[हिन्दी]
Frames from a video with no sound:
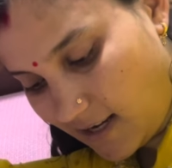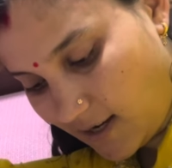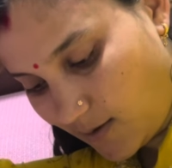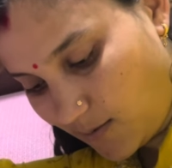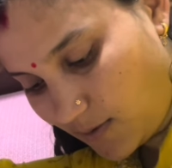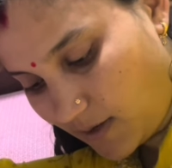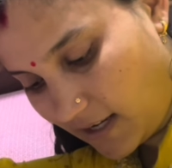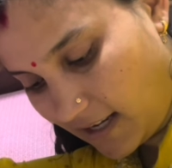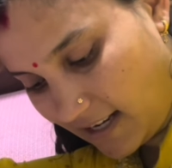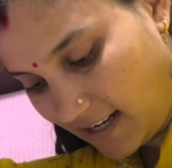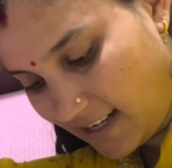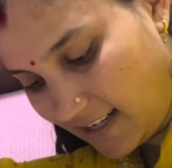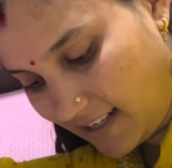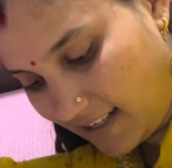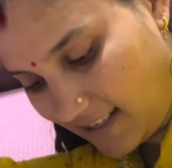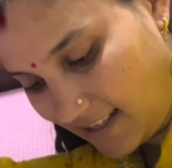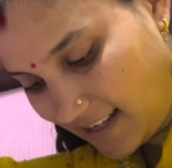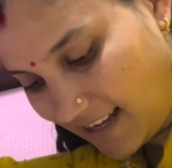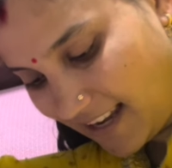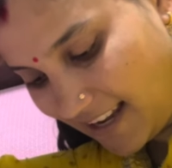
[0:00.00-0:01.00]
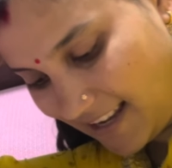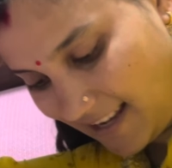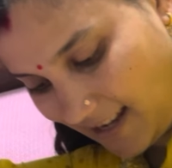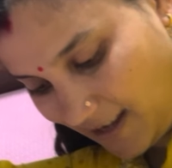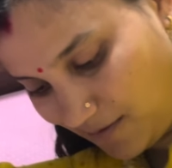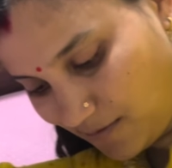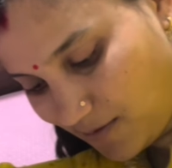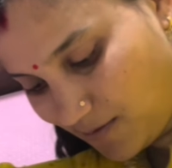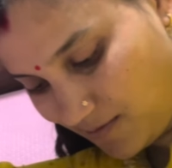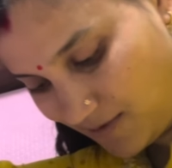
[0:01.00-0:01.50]
अब खेल लगी है यहाँ
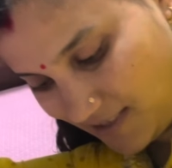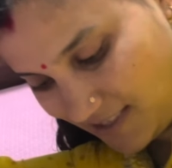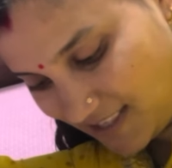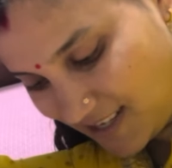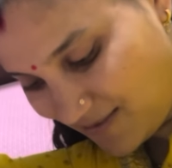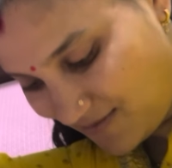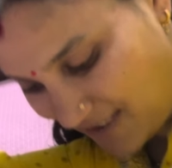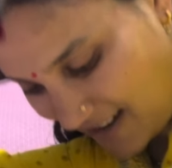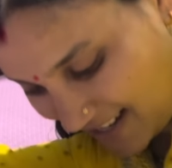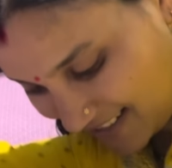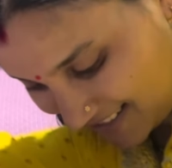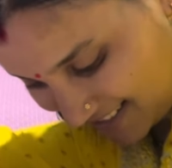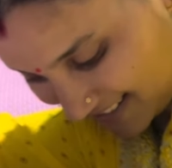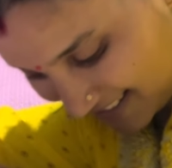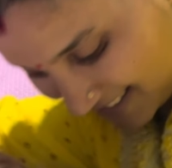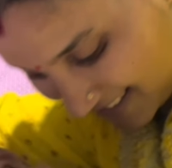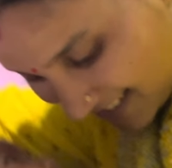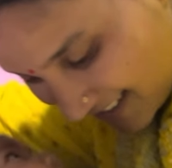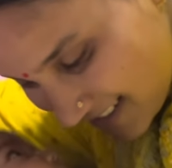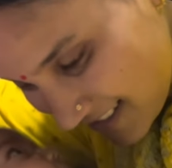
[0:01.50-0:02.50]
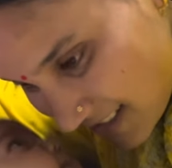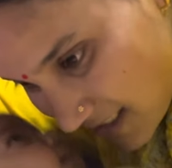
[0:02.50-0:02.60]
पे मौसका मारती है ना